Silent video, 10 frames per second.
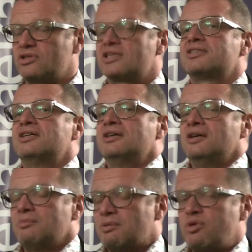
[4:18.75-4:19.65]
I teraz
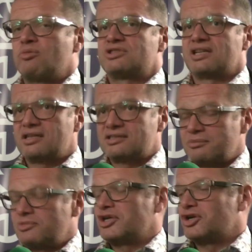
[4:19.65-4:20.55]
mam pomysł na
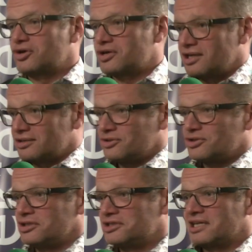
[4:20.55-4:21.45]
następny krok, ale to
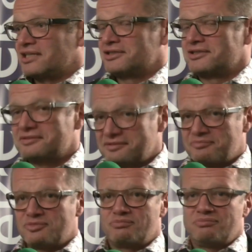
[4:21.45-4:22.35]
jeszcze nie zdradzę.
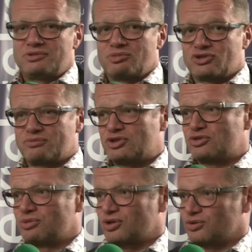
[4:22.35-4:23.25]
Być może w
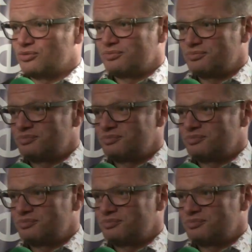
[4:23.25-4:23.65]
przyszłym roku.